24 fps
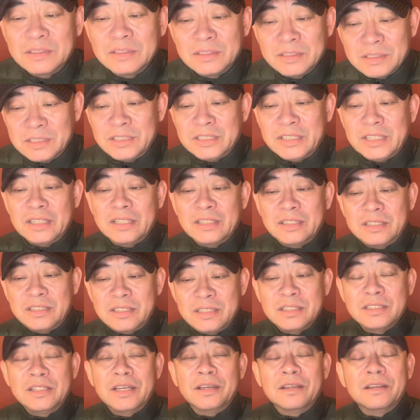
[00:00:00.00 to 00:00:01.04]
革这个
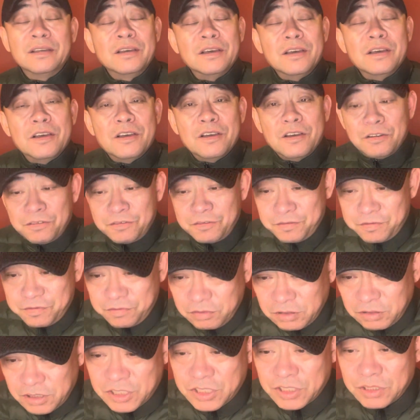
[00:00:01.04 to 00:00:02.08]
日渐腐
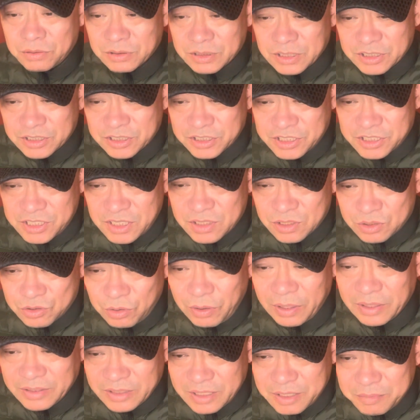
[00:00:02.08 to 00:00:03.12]
朽的政
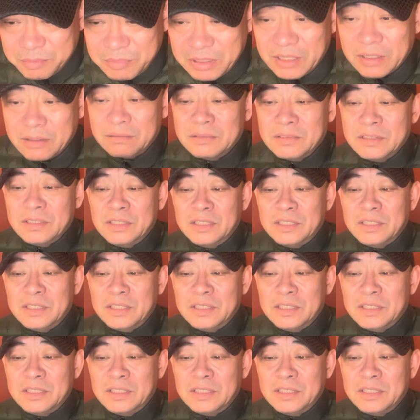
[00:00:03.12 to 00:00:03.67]
权的命，